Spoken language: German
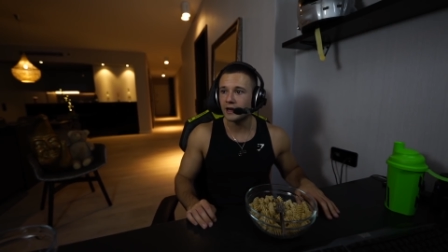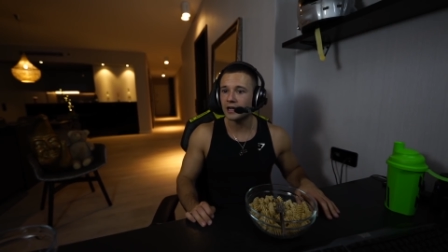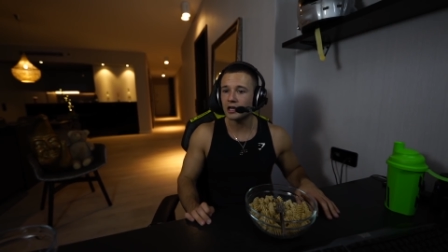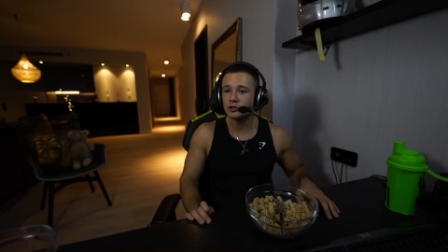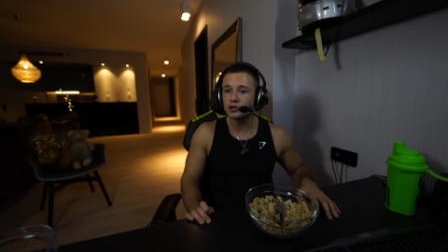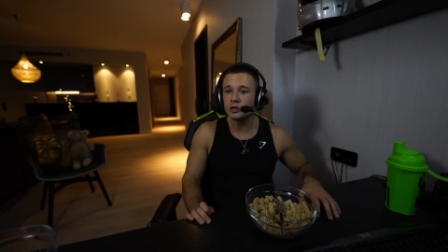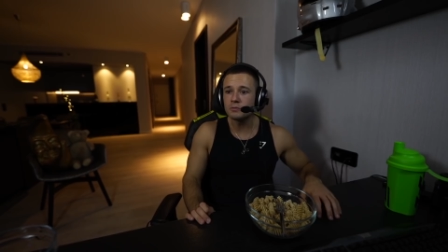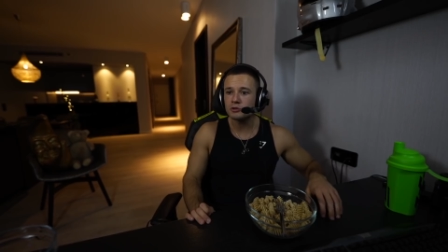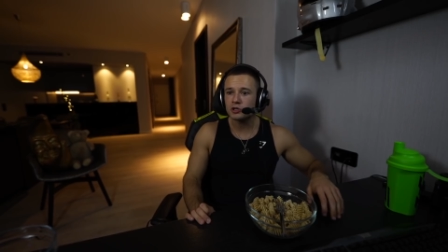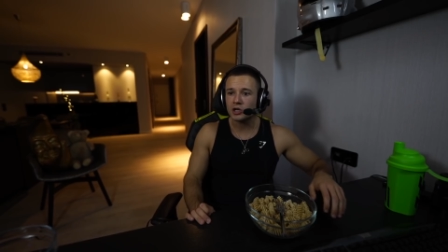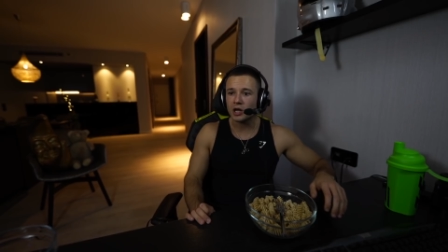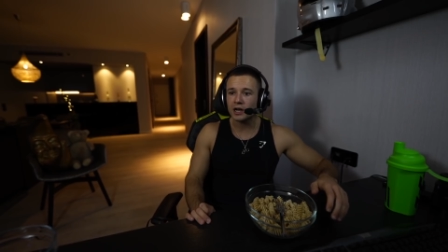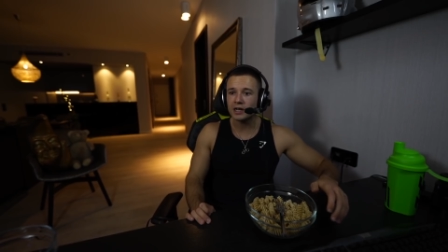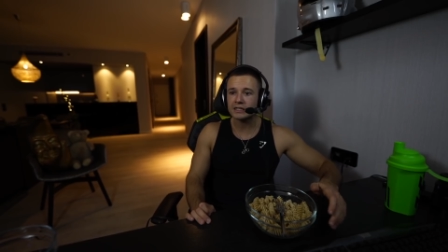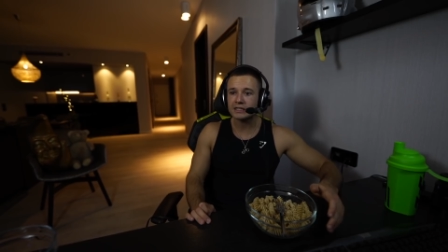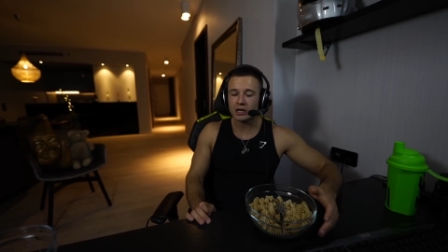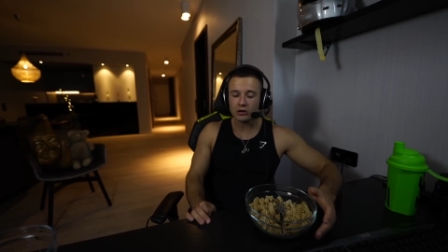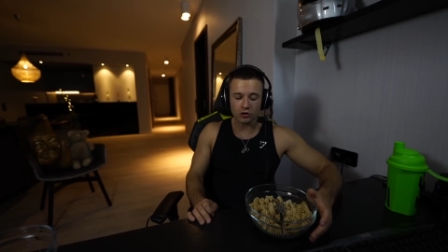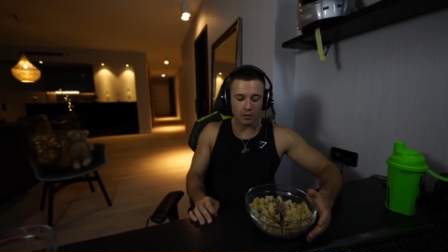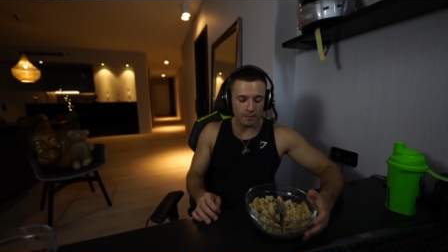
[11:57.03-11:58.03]
Der Typ Charlotte
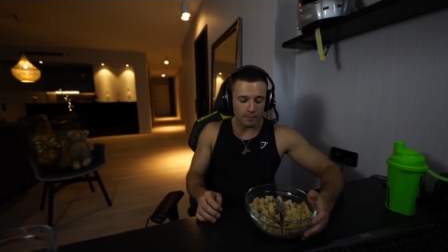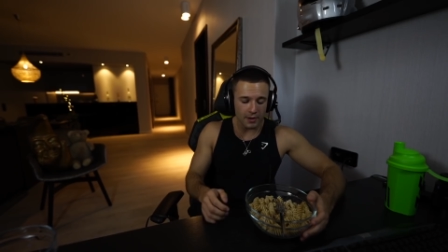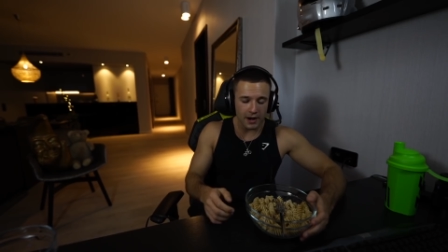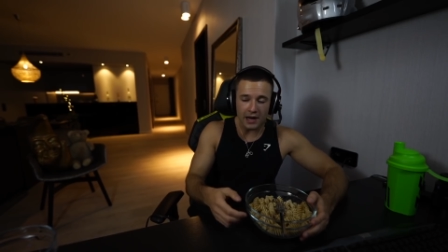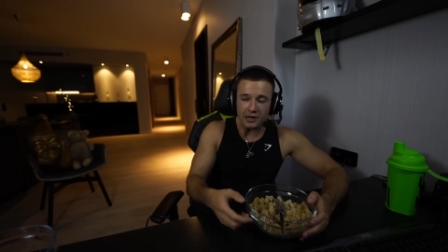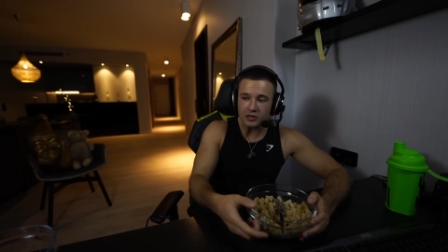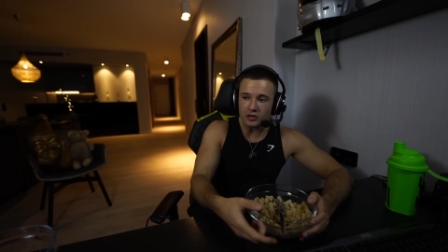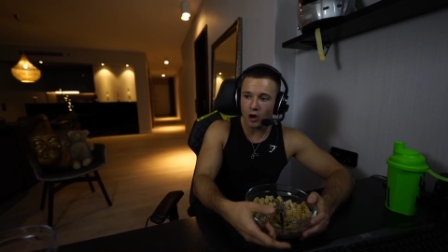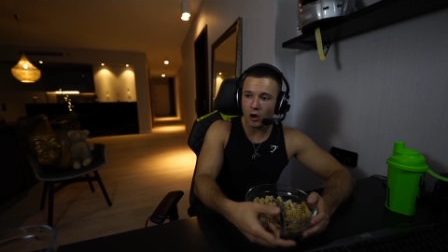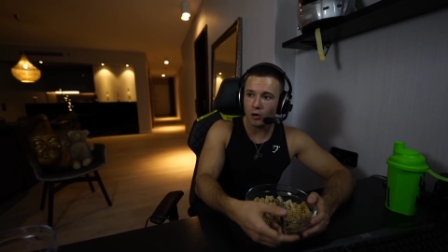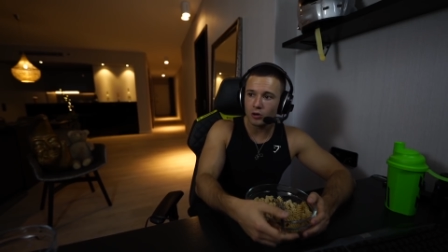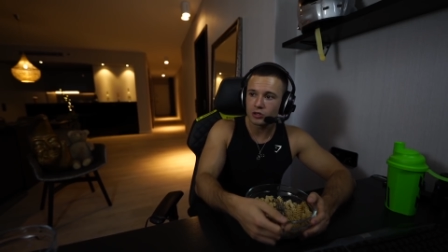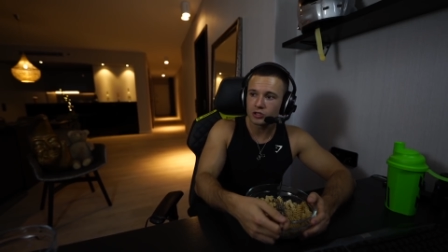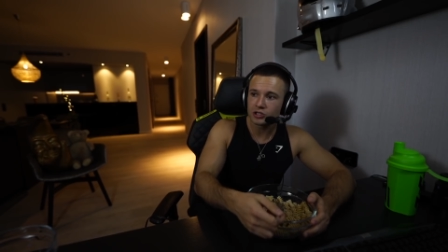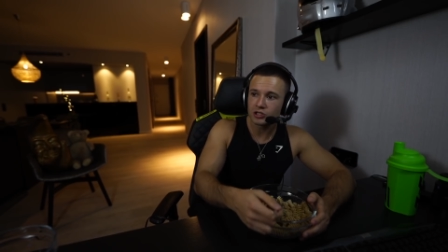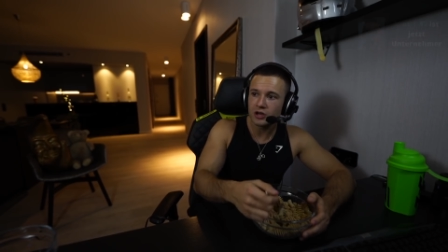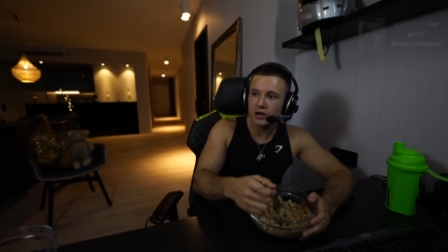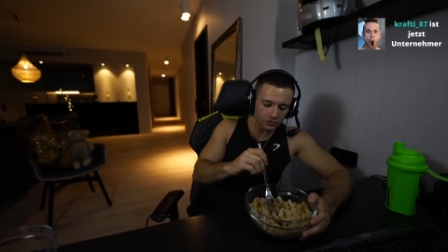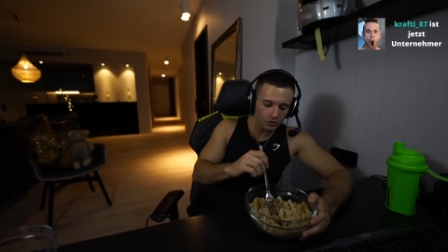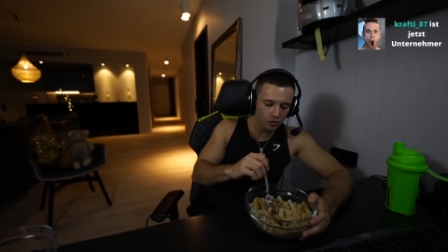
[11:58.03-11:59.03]
ist ja komplett
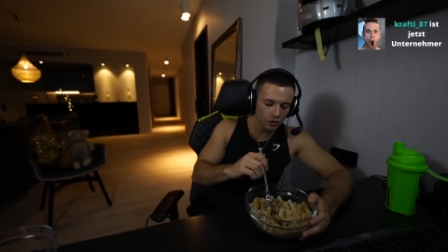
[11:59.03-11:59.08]
raus.